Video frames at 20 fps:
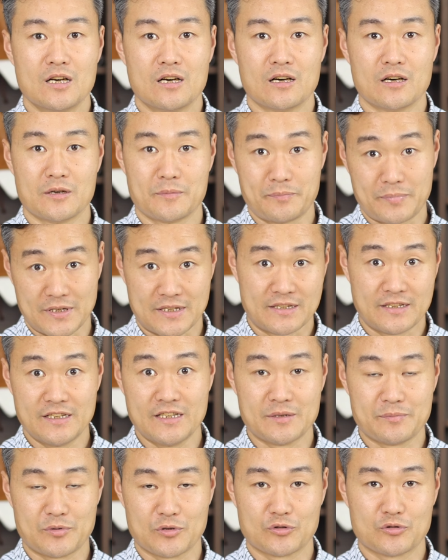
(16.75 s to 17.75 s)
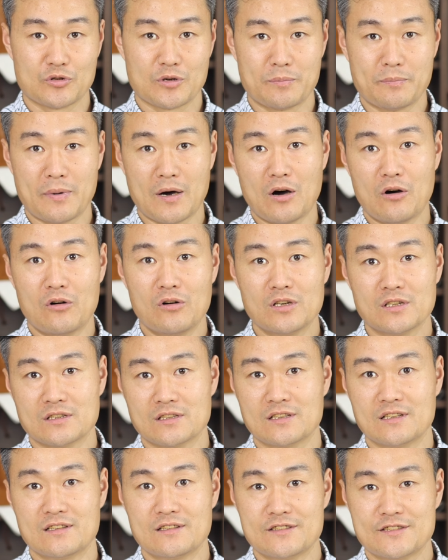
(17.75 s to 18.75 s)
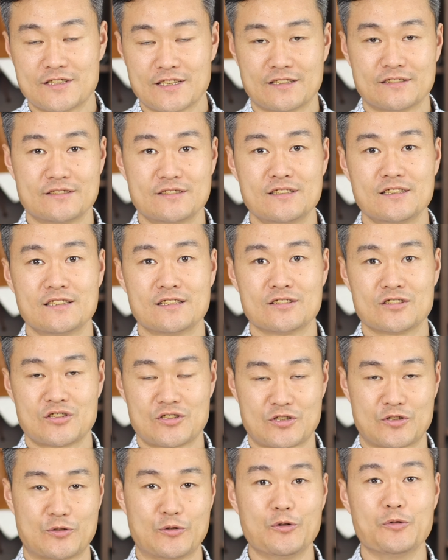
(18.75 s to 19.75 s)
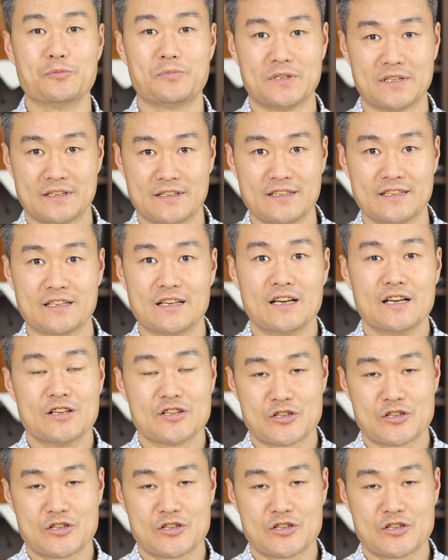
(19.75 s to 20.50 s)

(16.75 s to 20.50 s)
呃比例，比如说包和人的使用比例、